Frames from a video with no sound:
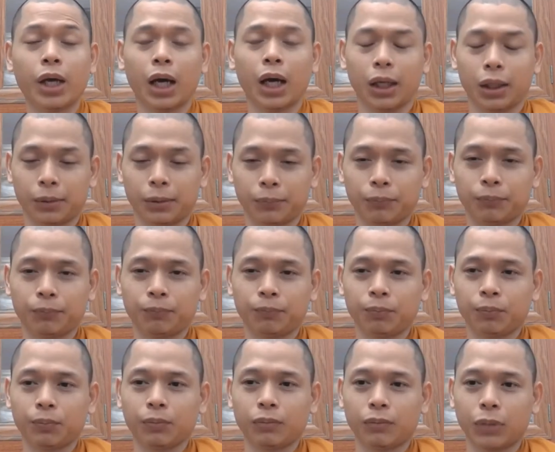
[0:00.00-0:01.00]
hận
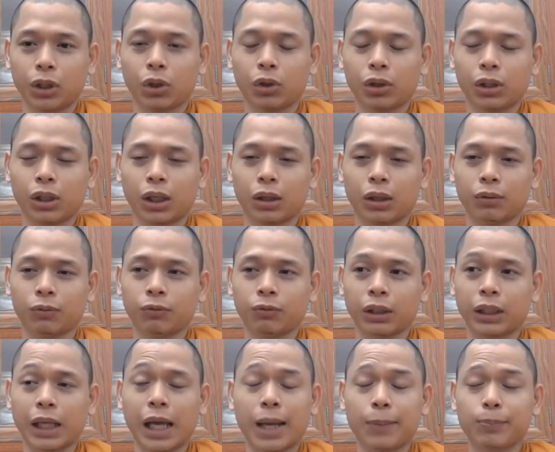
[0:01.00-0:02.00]
mới hối hận
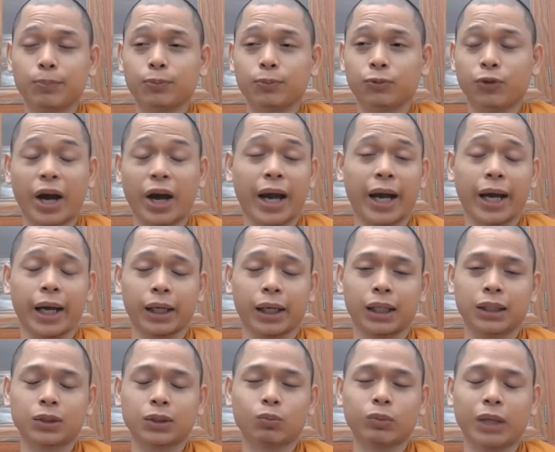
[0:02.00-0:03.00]
và đem vàng
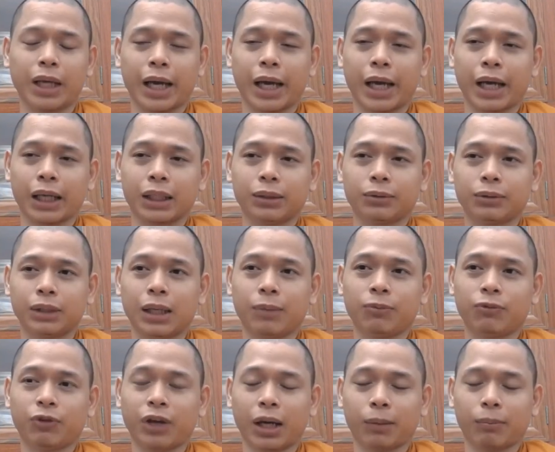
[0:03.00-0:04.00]
ở trong nhà
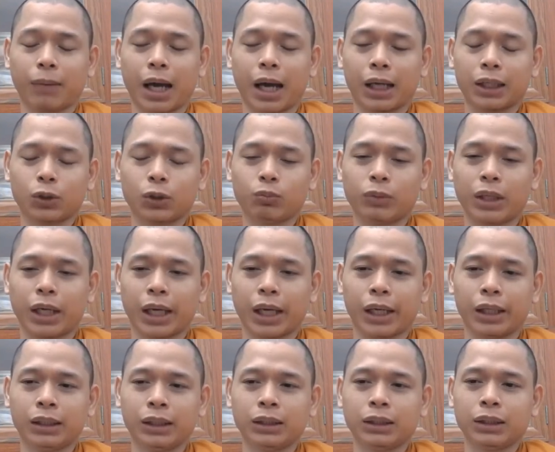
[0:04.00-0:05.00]
đem vàng bạc ở trong
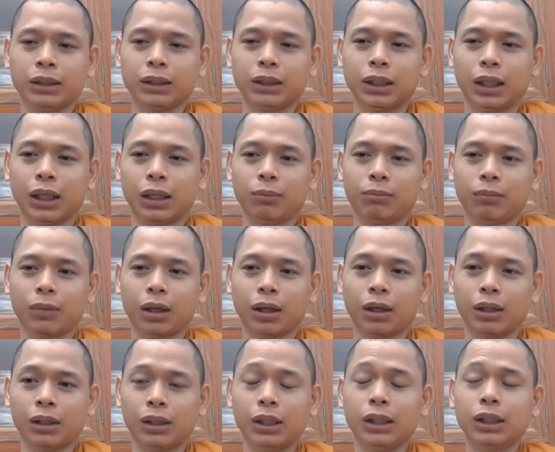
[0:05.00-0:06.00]
nhà để
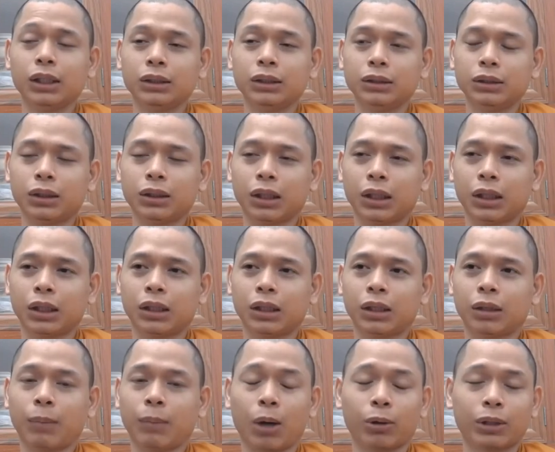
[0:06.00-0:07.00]
mà hiến
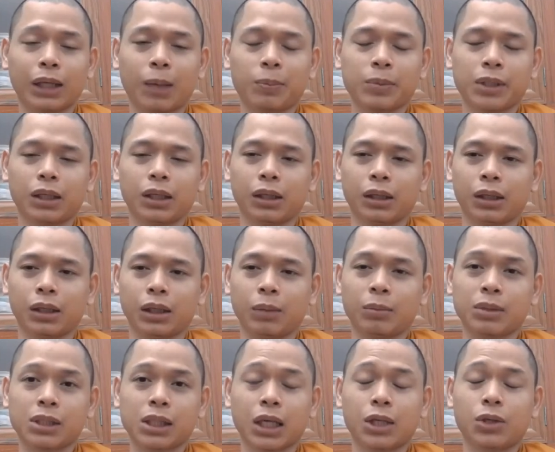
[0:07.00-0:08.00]
cho bảo tháp xá lợi để
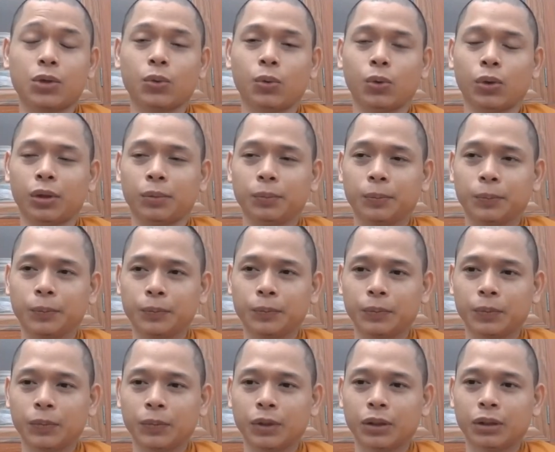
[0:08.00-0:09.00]
mà xây chùa
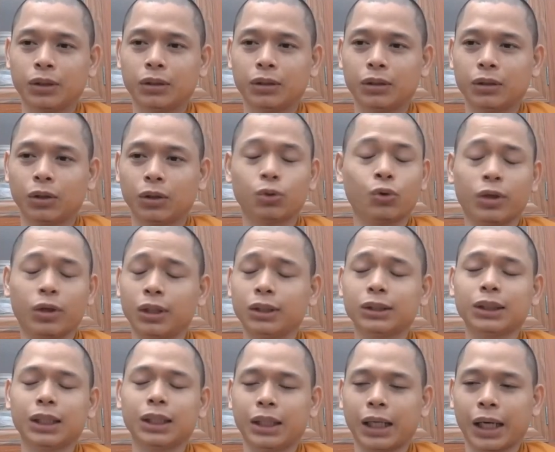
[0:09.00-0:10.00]
câu chuyện
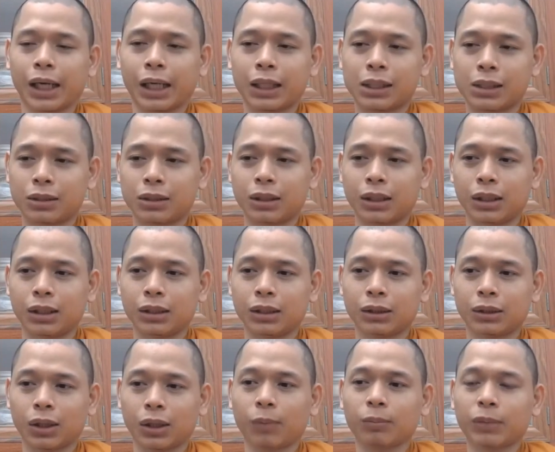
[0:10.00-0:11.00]
rất là dài sẽ chỉ
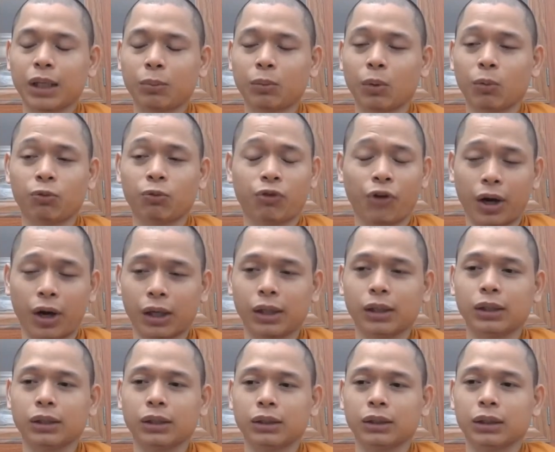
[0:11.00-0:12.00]
tóm tắt một
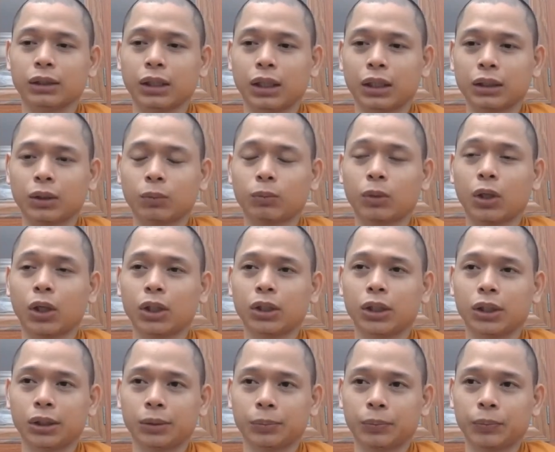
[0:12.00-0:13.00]
phần ở trong đó
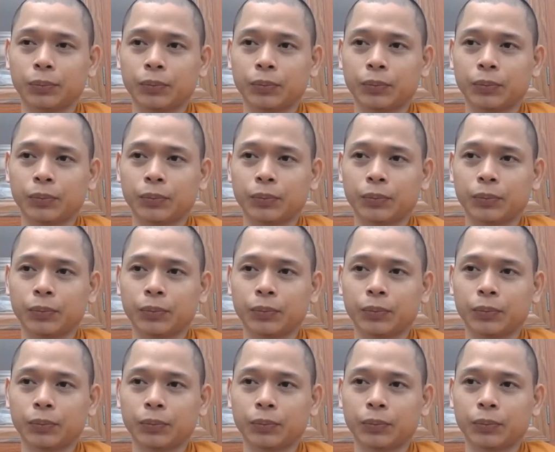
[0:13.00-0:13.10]
thôi